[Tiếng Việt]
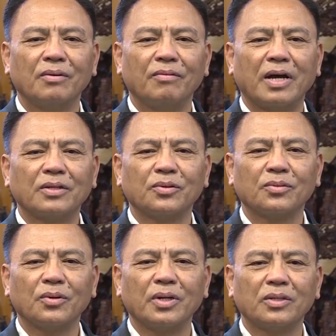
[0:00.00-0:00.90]
và chúng
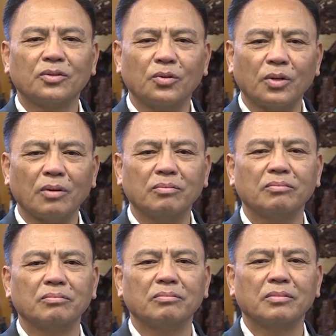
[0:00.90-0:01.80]
tôi đã chủ động
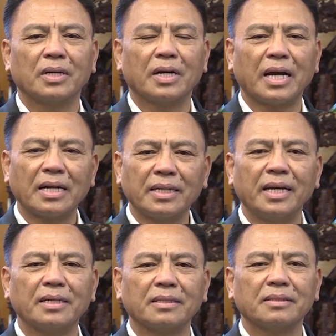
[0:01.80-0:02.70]
à, gắn
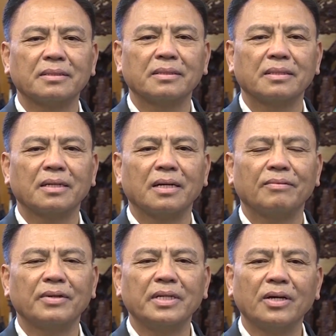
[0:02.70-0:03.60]
kết à,
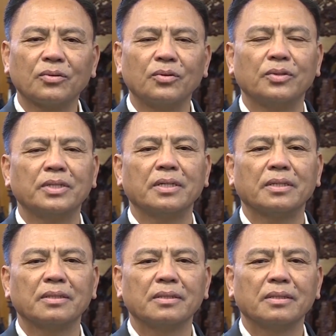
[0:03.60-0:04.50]
với nhiều tổ chức
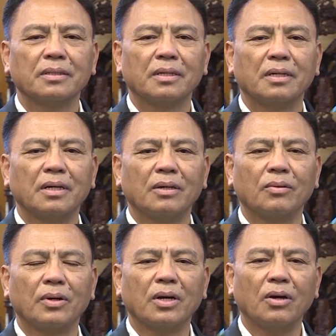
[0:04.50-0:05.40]

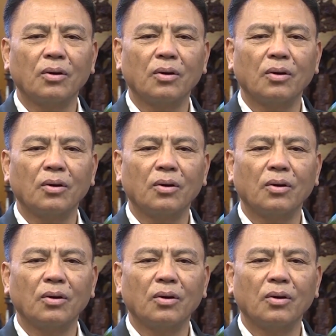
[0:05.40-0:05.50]
của các